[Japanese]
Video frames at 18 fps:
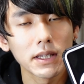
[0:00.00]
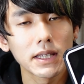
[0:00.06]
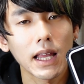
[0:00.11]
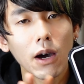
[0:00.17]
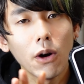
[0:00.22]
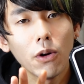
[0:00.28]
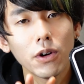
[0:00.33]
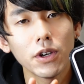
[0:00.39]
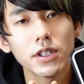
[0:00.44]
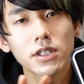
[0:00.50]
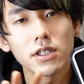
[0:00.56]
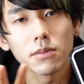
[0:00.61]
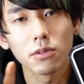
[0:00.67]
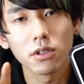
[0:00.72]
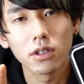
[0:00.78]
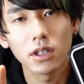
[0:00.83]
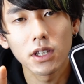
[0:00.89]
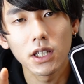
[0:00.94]

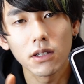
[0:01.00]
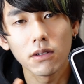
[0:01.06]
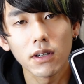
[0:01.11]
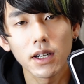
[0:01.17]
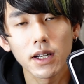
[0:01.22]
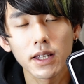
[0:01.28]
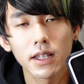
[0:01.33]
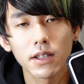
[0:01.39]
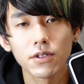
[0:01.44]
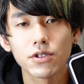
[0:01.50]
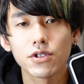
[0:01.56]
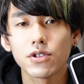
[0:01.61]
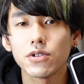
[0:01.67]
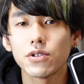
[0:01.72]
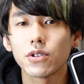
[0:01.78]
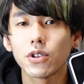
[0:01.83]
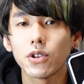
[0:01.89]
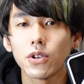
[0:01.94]
タオイズムって言われている
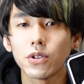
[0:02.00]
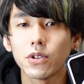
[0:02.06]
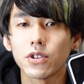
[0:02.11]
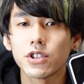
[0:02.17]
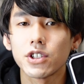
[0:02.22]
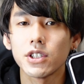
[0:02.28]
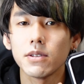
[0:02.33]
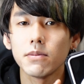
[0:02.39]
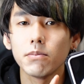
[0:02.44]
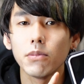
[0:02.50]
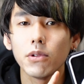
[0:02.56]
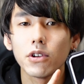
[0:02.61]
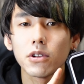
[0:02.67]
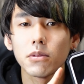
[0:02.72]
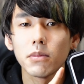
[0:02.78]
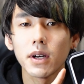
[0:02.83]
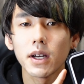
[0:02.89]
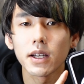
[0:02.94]
宗教の
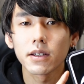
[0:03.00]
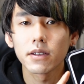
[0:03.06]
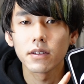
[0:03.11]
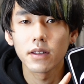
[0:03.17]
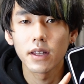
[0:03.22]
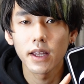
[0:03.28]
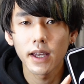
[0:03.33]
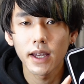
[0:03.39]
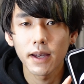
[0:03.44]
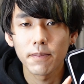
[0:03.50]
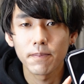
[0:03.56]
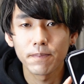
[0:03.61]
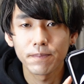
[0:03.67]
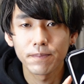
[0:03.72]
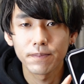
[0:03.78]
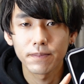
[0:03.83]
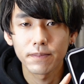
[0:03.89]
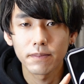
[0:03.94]
シンボルマークで、
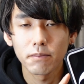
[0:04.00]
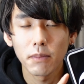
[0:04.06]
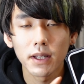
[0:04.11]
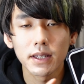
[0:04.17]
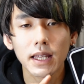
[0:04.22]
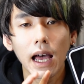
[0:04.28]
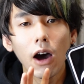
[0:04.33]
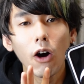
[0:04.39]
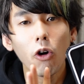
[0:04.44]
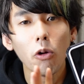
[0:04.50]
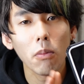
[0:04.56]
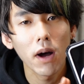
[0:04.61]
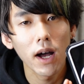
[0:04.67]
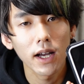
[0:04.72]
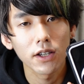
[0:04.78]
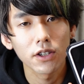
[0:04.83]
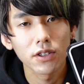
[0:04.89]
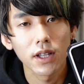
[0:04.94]

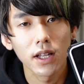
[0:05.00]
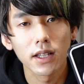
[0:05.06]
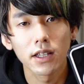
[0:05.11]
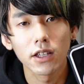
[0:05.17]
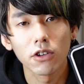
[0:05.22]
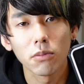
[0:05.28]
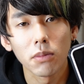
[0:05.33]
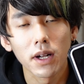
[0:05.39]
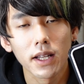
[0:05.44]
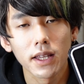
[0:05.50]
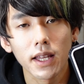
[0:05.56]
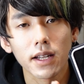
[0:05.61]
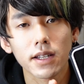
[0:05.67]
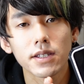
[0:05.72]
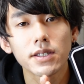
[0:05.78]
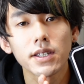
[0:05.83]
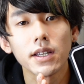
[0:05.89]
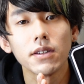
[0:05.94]
タオマークなんて呼ばれた
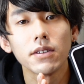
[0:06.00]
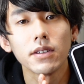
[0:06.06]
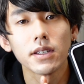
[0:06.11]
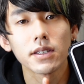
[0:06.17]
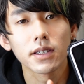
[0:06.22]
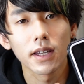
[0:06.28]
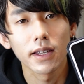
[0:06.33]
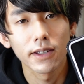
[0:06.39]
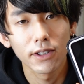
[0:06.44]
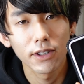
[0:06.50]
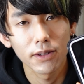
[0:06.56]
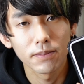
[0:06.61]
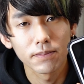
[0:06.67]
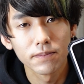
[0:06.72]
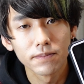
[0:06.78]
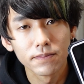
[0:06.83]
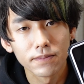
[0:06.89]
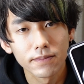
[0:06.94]
りしてるんですけ
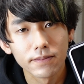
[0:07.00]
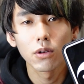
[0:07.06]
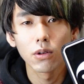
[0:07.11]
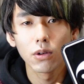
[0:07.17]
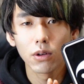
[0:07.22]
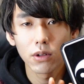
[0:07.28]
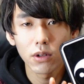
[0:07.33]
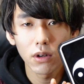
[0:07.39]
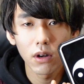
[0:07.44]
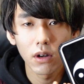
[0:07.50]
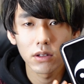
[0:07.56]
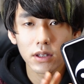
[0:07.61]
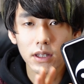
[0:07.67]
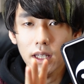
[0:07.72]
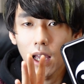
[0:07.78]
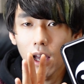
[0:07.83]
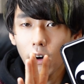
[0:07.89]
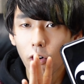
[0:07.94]
ど、こ
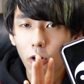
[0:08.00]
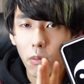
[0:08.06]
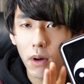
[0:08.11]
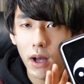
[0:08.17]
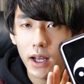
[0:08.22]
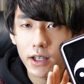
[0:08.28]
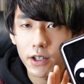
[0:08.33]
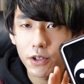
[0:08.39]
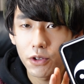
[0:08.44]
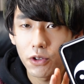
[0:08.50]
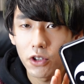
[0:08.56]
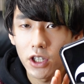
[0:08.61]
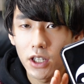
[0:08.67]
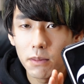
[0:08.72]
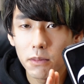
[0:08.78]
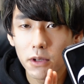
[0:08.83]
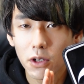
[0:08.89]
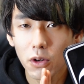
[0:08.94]
のタオマークの
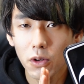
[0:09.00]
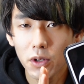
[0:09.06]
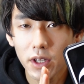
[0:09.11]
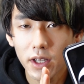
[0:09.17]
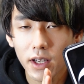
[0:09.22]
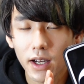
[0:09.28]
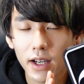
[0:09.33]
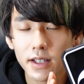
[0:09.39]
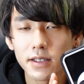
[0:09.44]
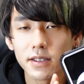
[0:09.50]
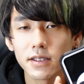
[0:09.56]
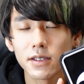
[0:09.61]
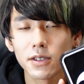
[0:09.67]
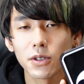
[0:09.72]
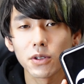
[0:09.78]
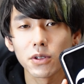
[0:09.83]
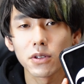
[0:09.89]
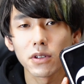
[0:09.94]
意味を理解す
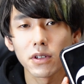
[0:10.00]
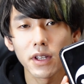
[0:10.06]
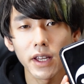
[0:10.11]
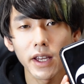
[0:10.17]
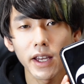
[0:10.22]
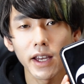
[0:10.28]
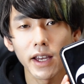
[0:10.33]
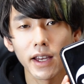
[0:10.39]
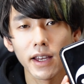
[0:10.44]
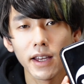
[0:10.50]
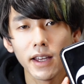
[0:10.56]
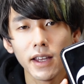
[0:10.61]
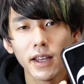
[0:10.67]
ることで、